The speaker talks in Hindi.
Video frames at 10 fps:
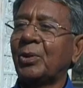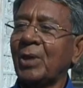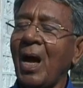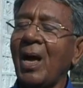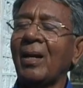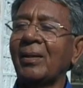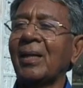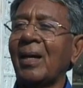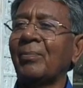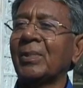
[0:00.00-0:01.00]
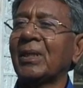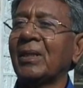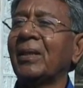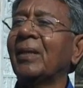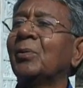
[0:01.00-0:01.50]
चार हजार
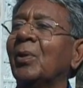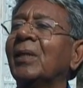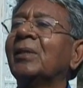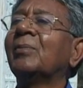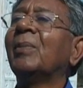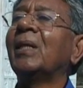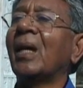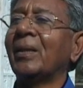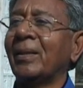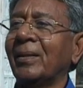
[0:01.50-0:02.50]
मछलियाँ जो हैं इसमें डाली